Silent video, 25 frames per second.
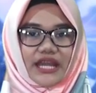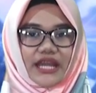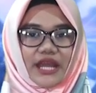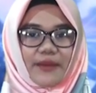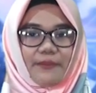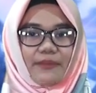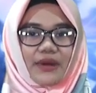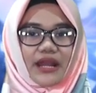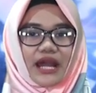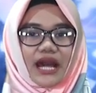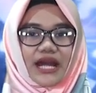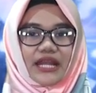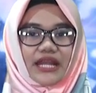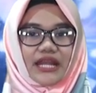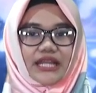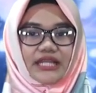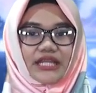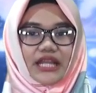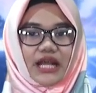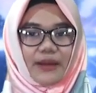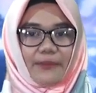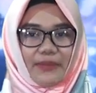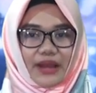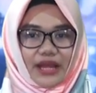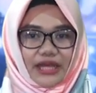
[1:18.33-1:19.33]
yang berada
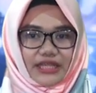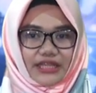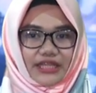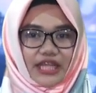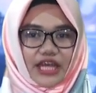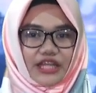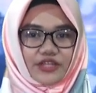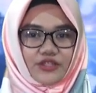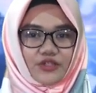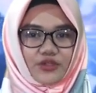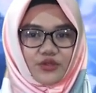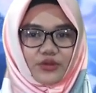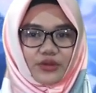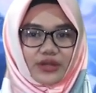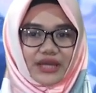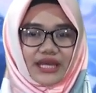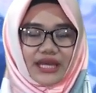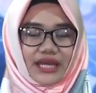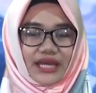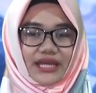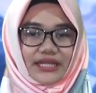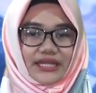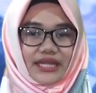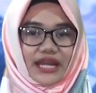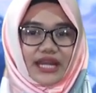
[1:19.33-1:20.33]
di lapangan Tanjung
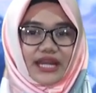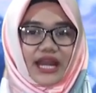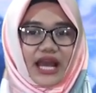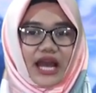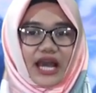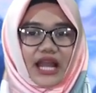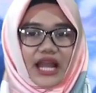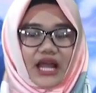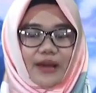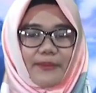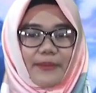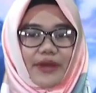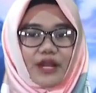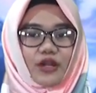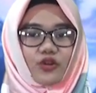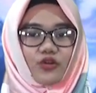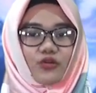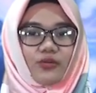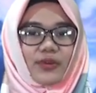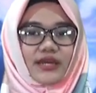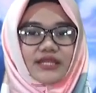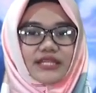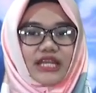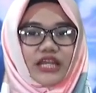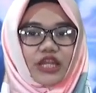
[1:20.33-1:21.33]
dan halaman
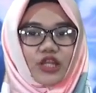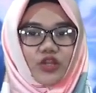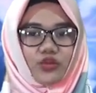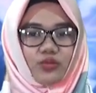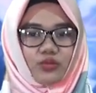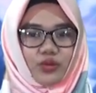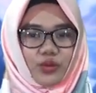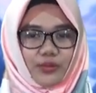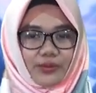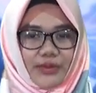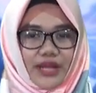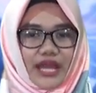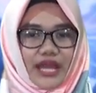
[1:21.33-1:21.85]
Rumah Sakit Umum